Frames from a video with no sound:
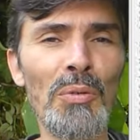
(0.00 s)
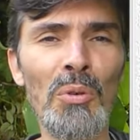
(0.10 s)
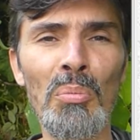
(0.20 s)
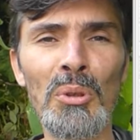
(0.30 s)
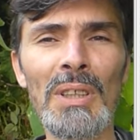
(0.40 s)
offre
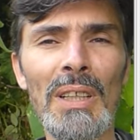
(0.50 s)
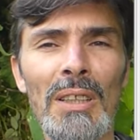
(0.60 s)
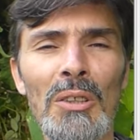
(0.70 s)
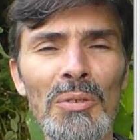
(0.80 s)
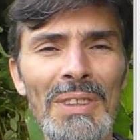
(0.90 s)
le poster
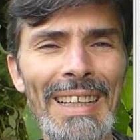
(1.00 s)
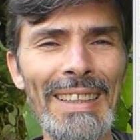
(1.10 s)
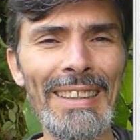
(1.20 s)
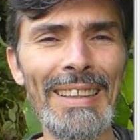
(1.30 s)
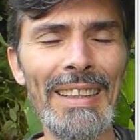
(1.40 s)
des 9
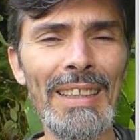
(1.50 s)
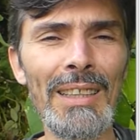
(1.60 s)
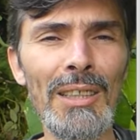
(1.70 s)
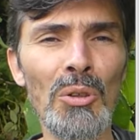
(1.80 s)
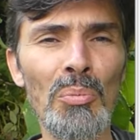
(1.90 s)
strates
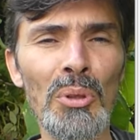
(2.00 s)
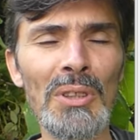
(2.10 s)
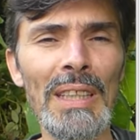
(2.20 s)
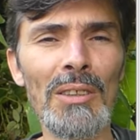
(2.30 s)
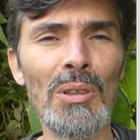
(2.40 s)
et le
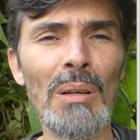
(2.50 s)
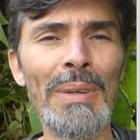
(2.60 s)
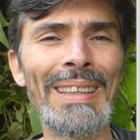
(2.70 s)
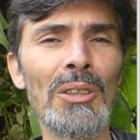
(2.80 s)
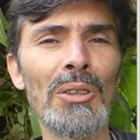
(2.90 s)
poster de la
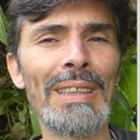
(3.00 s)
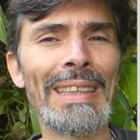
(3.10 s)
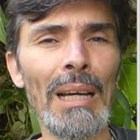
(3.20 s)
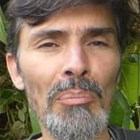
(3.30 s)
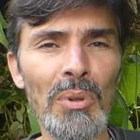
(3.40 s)
méthode
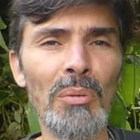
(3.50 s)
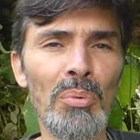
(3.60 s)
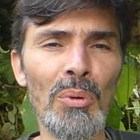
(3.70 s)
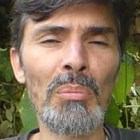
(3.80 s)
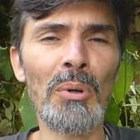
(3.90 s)
CAPT
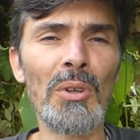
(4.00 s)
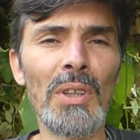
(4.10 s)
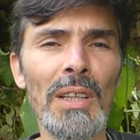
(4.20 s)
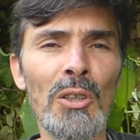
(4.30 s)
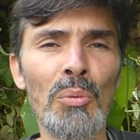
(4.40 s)
pour
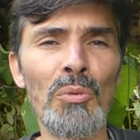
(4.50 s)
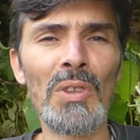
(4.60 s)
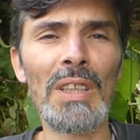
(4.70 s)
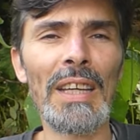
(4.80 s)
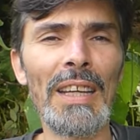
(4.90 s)
apprendre à
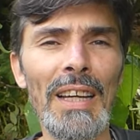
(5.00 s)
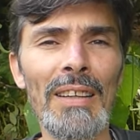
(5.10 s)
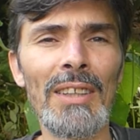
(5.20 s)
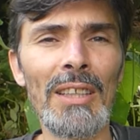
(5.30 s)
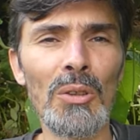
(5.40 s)
communiquer
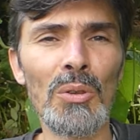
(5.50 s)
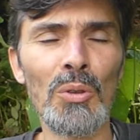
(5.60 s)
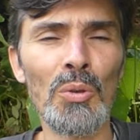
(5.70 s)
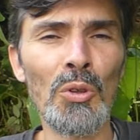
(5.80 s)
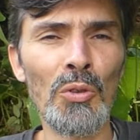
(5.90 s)
avec euh,
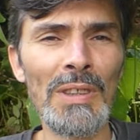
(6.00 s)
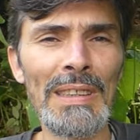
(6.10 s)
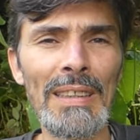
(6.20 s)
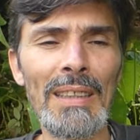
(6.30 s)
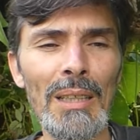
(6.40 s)

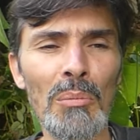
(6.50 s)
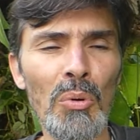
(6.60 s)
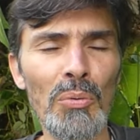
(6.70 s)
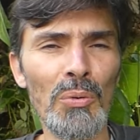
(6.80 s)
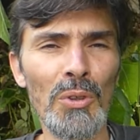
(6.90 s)
authenticité et
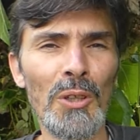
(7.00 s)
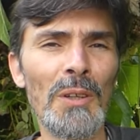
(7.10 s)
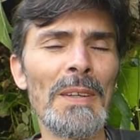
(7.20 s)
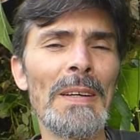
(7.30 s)
profondeur.